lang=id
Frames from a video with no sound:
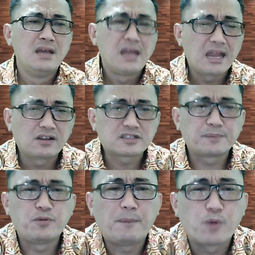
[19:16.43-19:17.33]
Ini
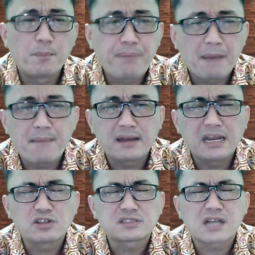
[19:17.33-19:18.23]
sebuah perumpamaan
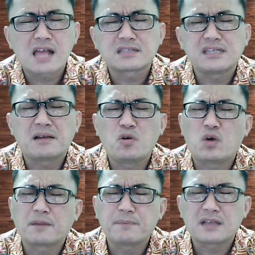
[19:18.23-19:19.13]
ilustrasi yang
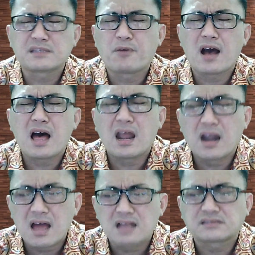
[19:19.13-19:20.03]
luar biasa bahwa
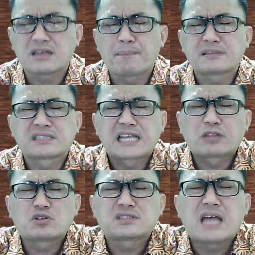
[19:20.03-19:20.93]
Allah sampai
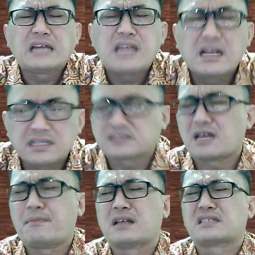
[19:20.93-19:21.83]
segitu sayangnya
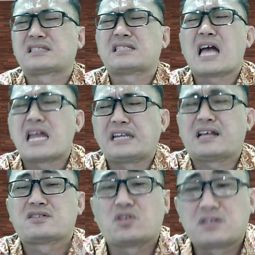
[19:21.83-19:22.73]
sama saya dan
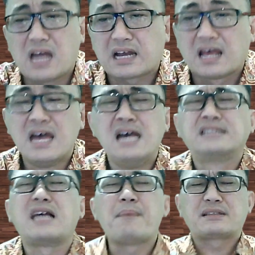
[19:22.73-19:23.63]
saudara.
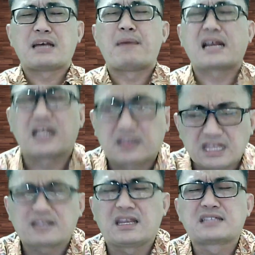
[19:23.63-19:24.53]
Sama-sama
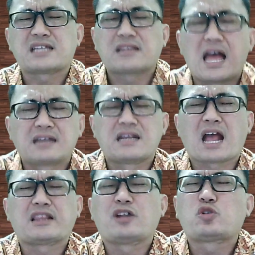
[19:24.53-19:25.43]
ketik di chat Anda
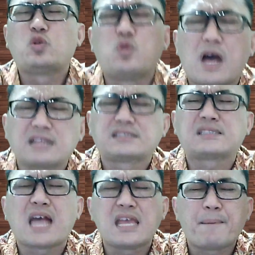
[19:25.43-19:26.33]
katakan Tuhan
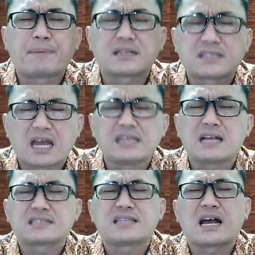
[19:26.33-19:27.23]
saya percaya
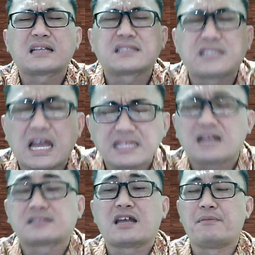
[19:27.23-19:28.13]
sangat sayang
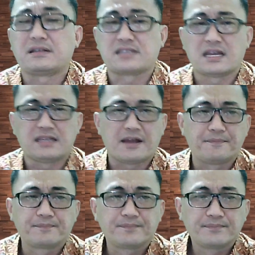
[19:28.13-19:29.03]
sama saya.
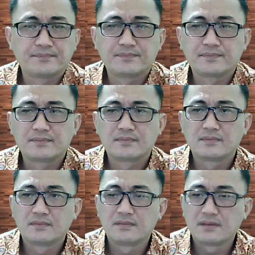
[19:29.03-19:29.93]

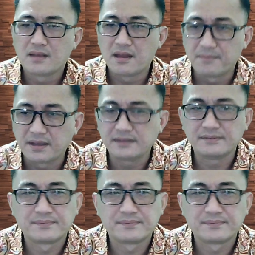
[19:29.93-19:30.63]
Amin.